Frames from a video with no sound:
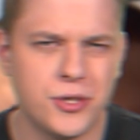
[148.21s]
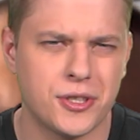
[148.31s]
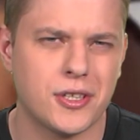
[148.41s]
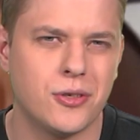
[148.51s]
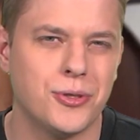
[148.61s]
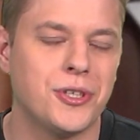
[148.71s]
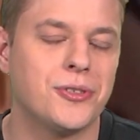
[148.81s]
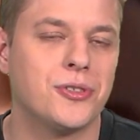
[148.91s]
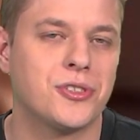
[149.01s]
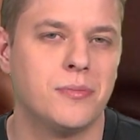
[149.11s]
się tego
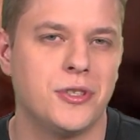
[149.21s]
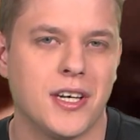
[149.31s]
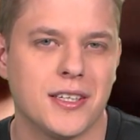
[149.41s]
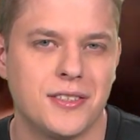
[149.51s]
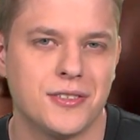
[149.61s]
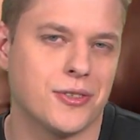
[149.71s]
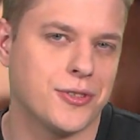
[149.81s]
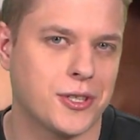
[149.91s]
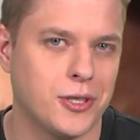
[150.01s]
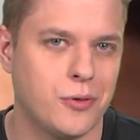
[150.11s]
uniknąć, gdyby Justin
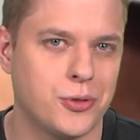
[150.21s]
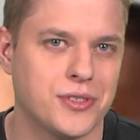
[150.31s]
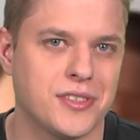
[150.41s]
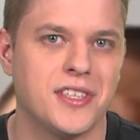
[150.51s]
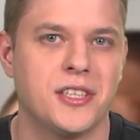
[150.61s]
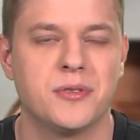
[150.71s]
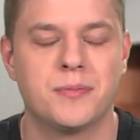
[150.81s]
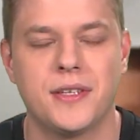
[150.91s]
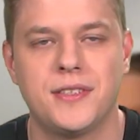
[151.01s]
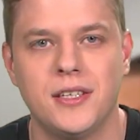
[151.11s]
skontaktował się ze znanym
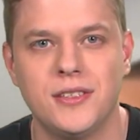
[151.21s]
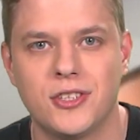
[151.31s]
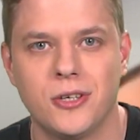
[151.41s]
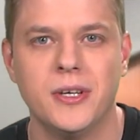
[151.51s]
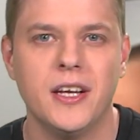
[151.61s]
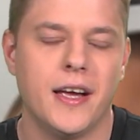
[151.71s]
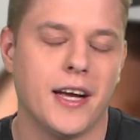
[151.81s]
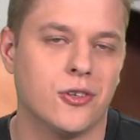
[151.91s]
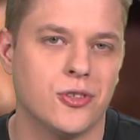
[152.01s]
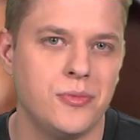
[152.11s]
specjalistą,
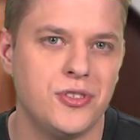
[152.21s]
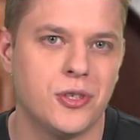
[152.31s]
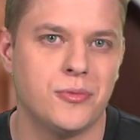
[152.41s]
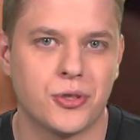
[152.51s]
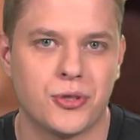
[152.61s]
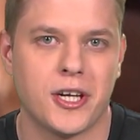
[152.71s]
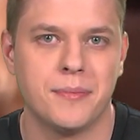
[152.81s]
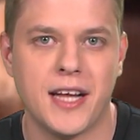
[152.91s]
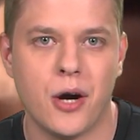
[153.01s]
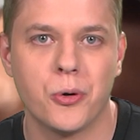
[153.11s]
ekonomistą i
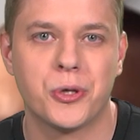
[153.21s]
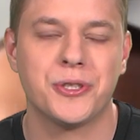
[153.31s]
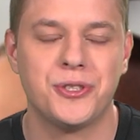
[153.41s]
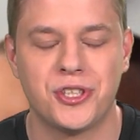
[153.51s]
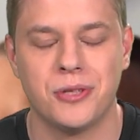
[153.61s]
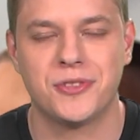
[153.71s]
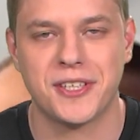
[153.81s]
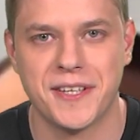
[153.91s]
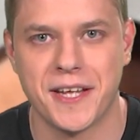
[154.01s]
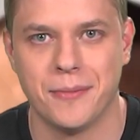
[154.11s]
doktorem nauk, dzikim
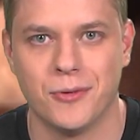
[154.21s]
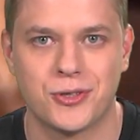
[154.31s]
trenerem, o